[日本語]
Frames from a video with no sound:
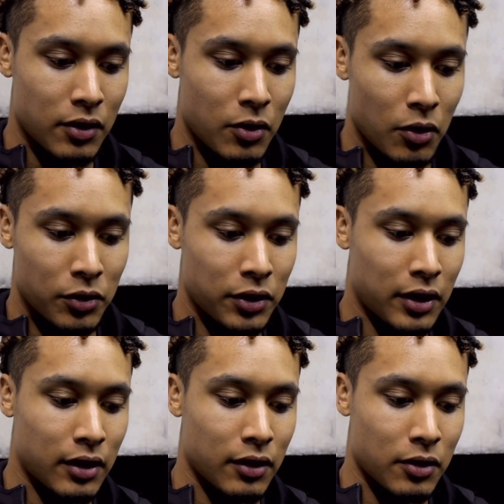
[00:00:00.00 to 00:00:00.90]
こう
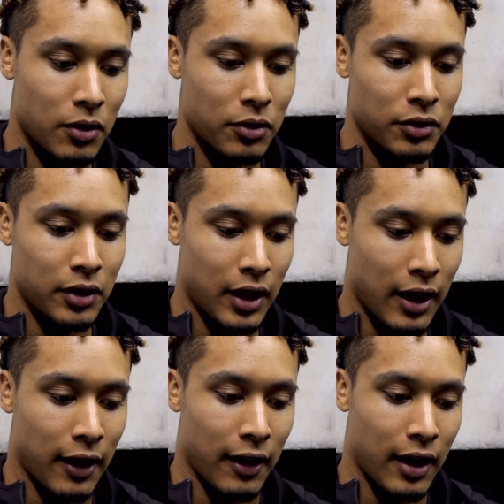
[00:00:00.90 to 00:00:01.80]
こう打っ
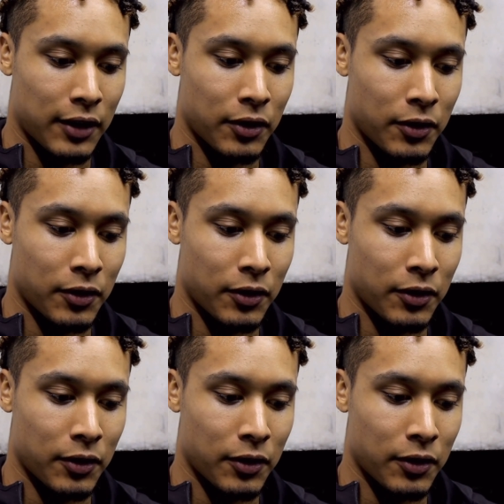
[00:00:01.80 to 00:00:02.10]
てあの